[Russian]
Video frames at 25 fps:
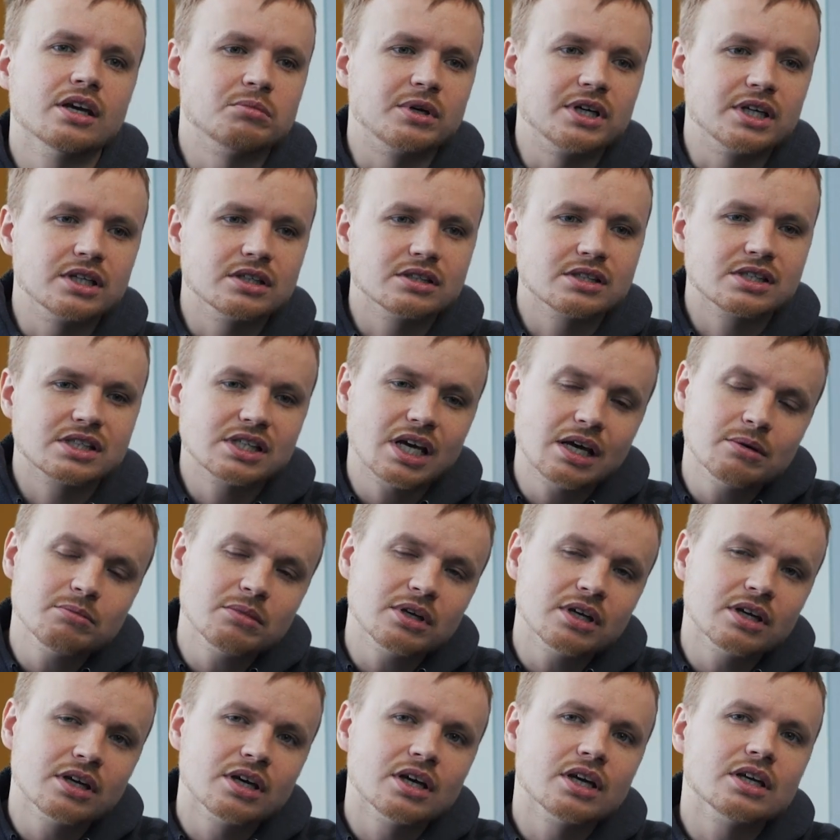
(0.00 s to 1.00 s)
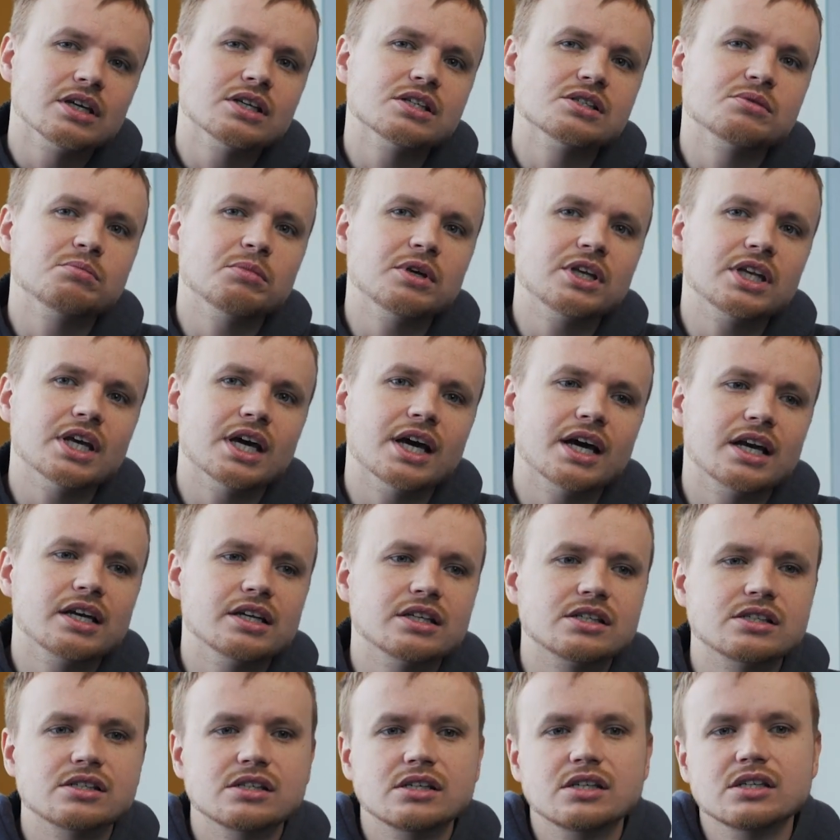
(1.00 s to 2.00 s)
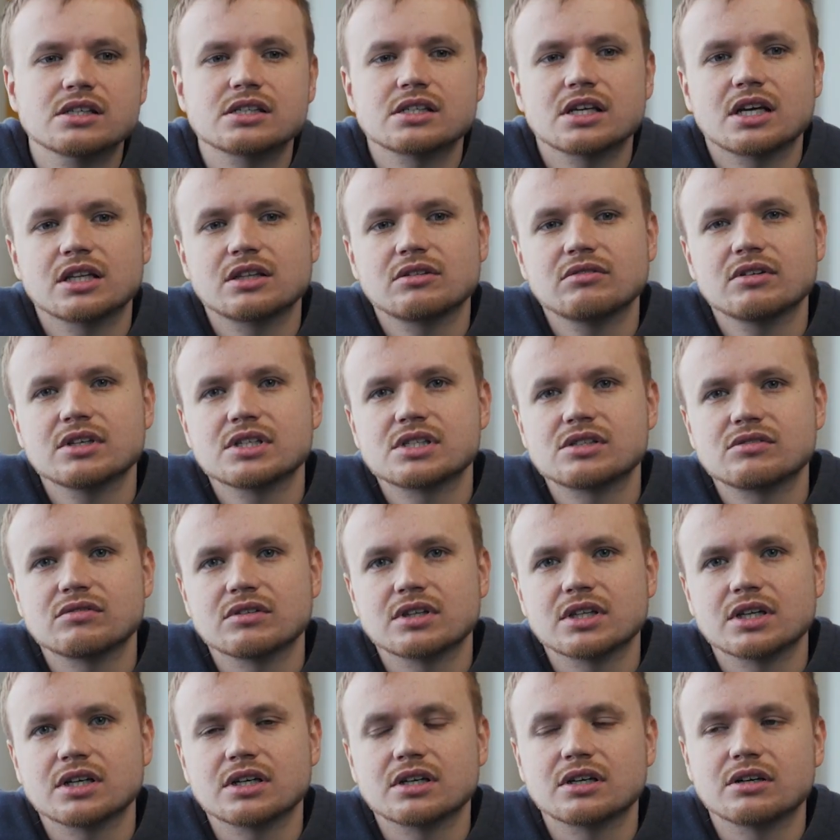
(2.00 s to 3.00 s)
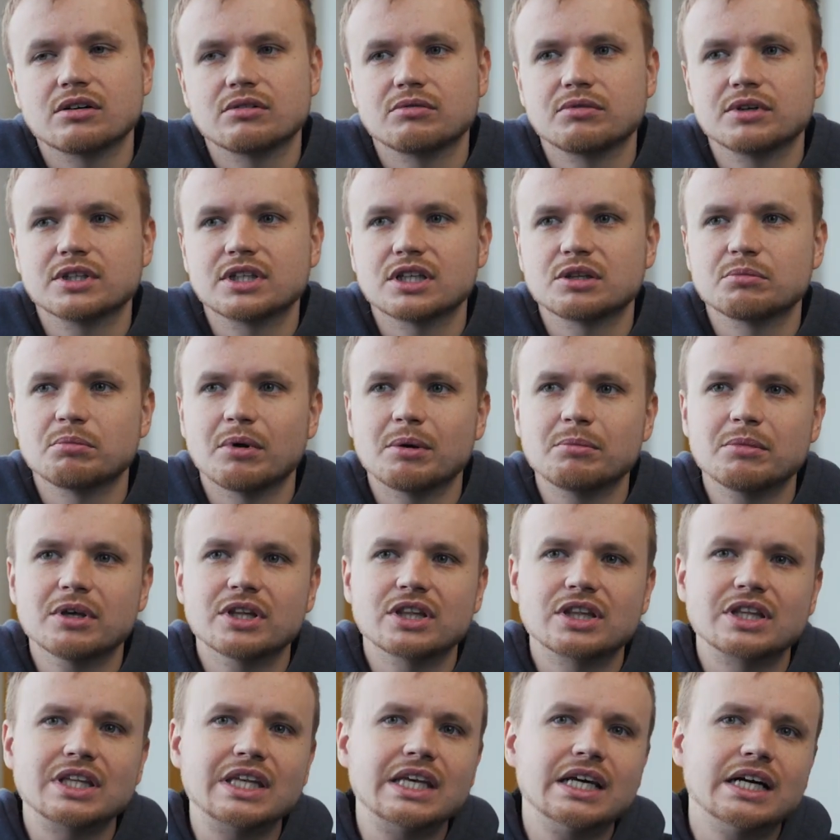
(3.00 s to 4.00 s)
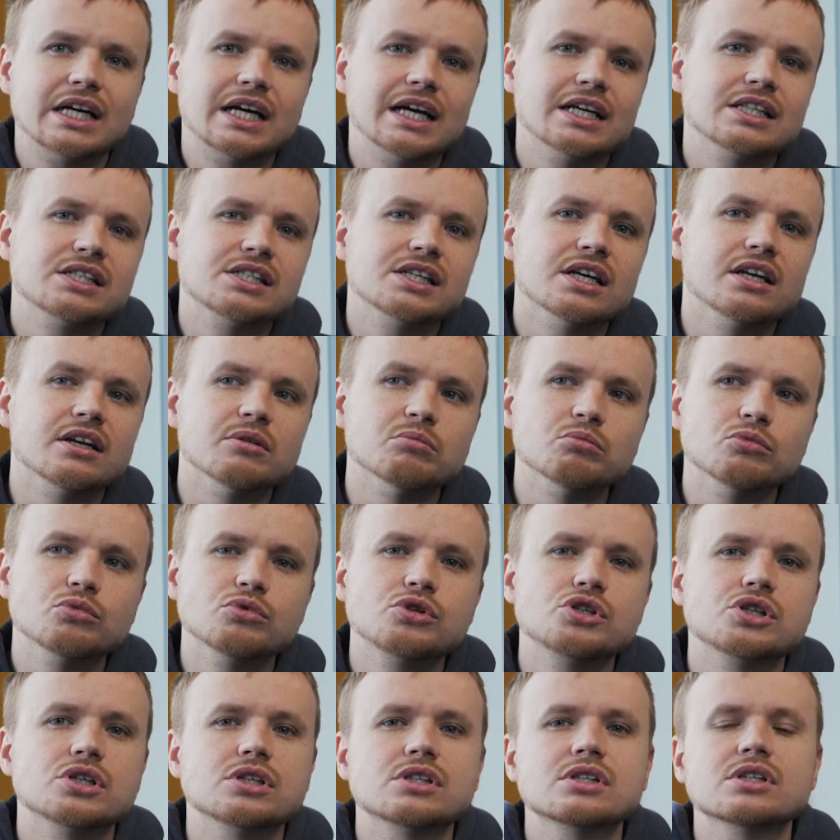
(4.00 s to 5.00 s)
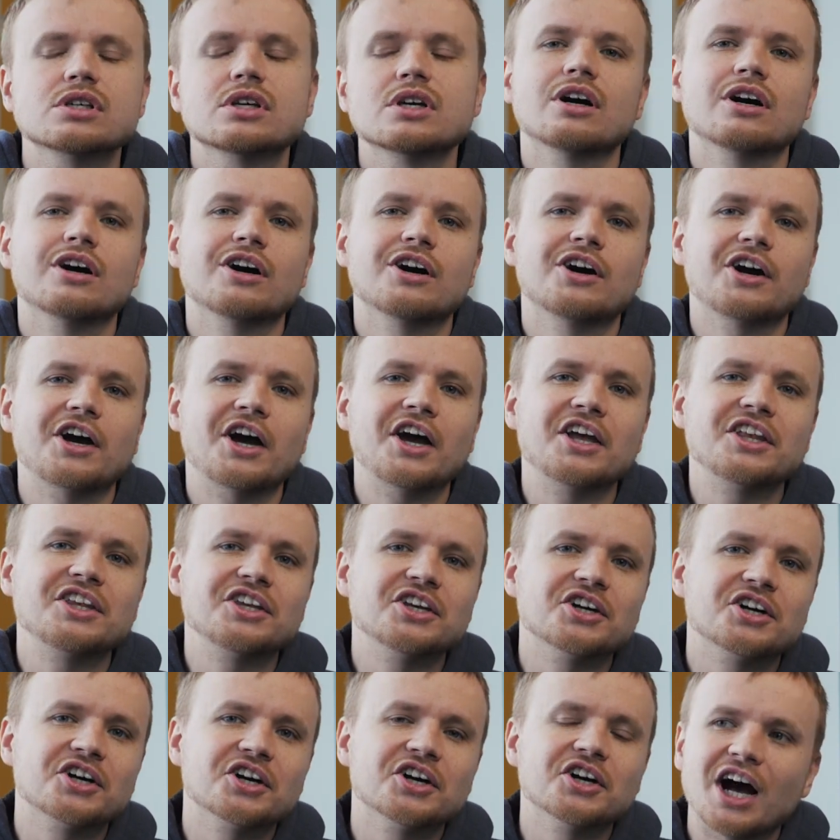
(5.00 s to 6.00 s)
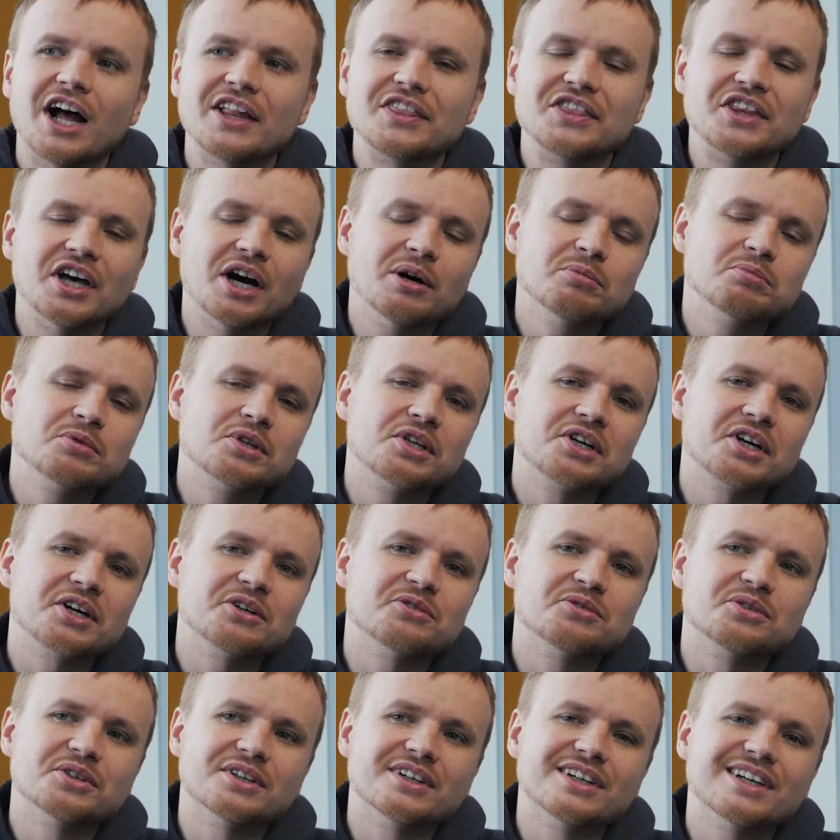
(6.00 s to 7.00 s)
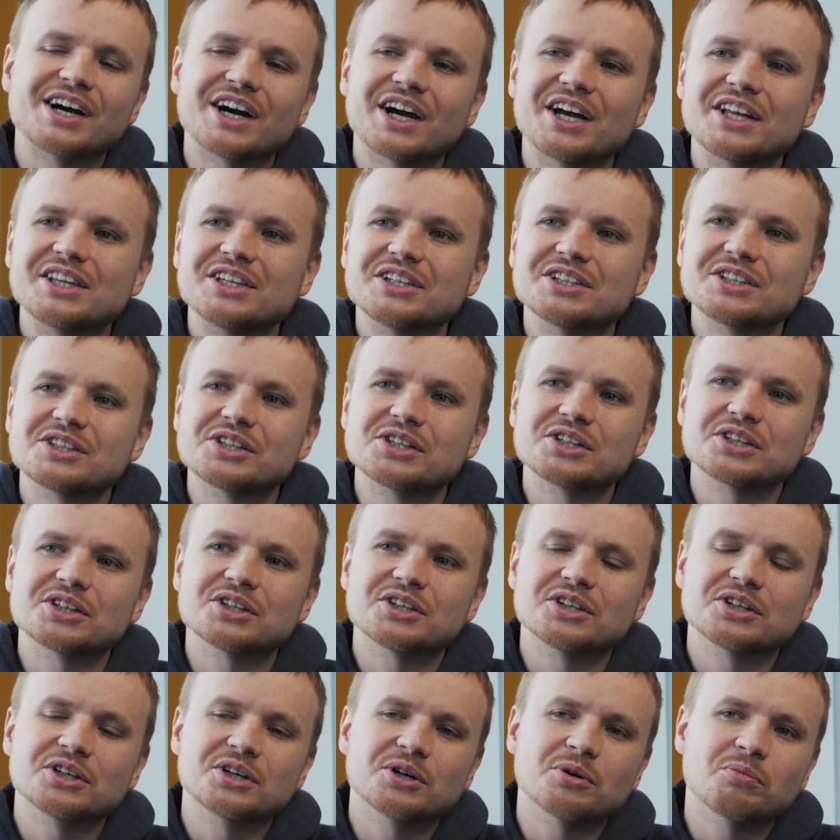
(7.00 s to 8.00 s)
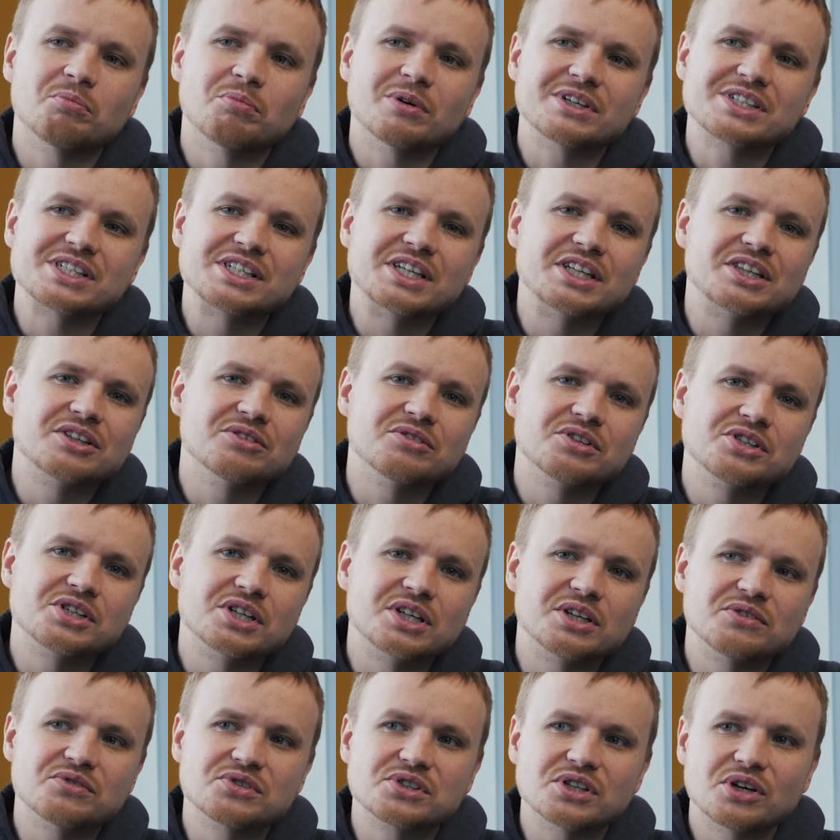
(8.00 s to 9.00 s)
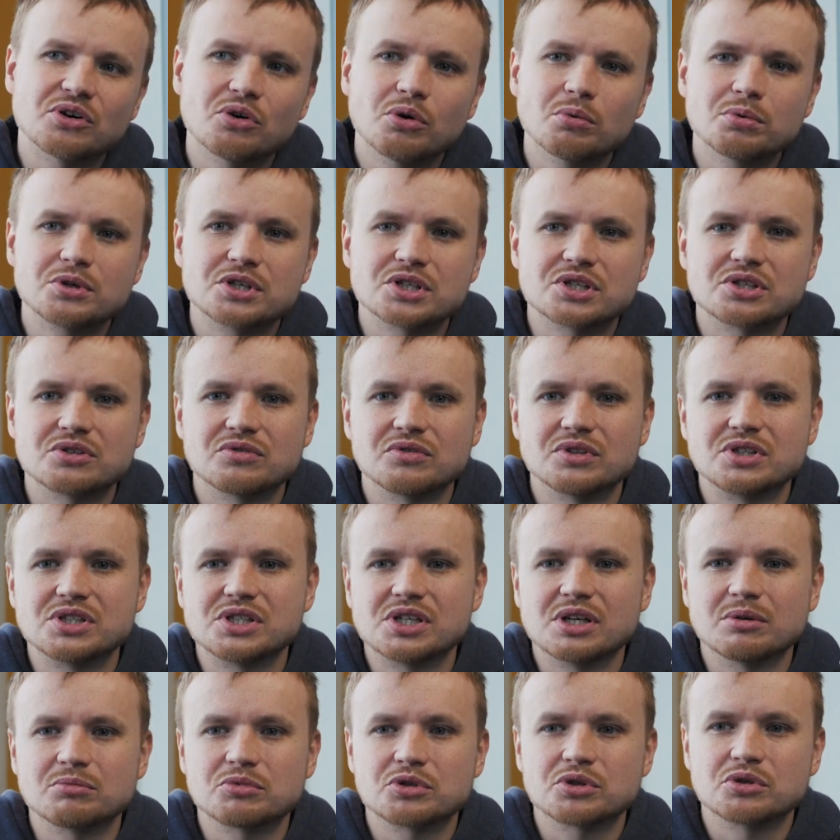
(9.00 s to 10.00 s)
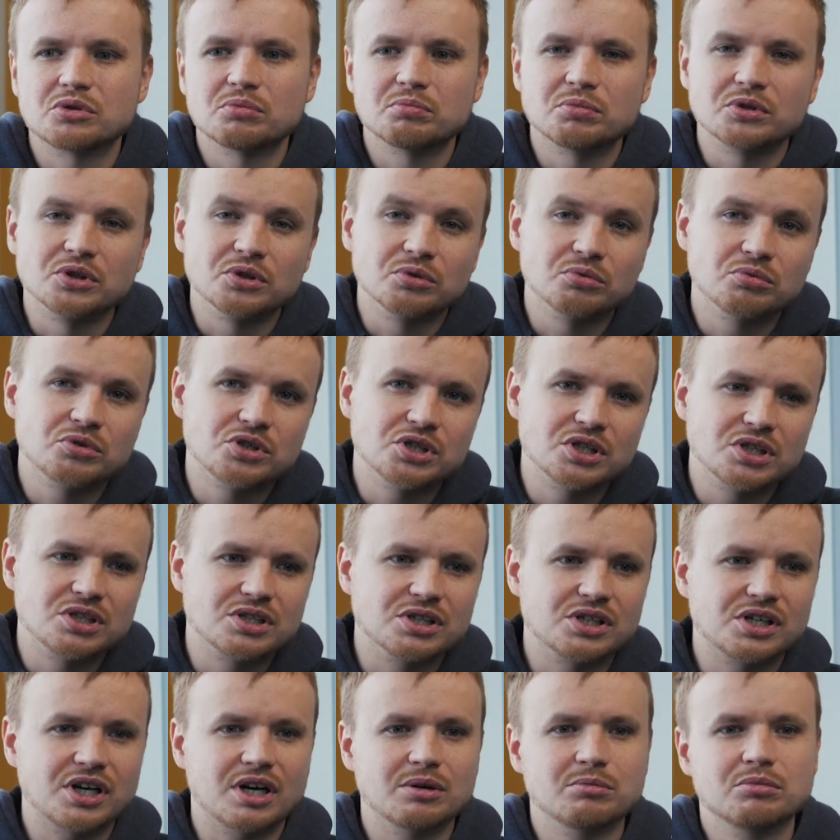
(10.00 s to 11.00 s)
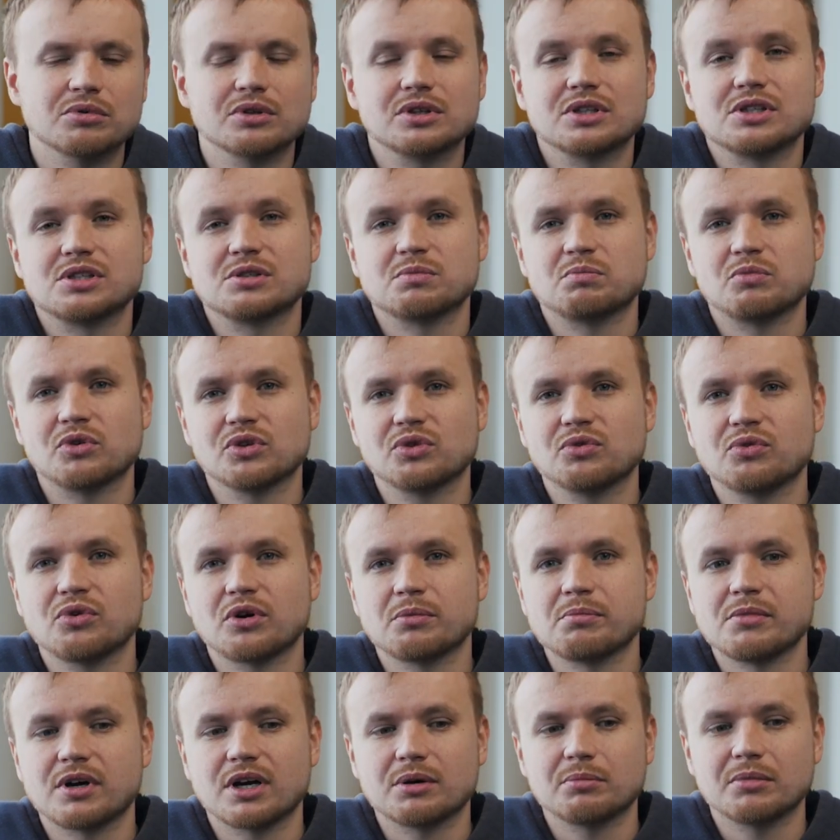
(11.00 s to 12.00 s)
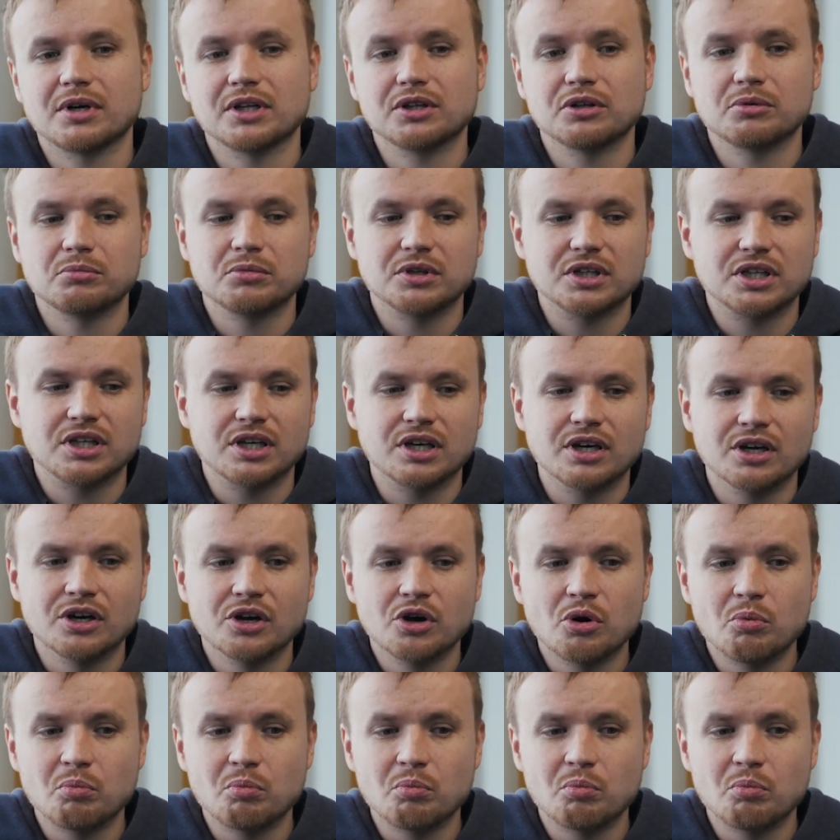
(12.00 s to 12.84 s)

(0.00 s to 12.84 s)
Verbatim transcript: Мы сами изменялись и, соответственно, в этот момент не хотели мучить а, ранних адаптеров, ранних э, Э, последователей в сообществе тем, чтобы научить их работать с платформой Рабаномики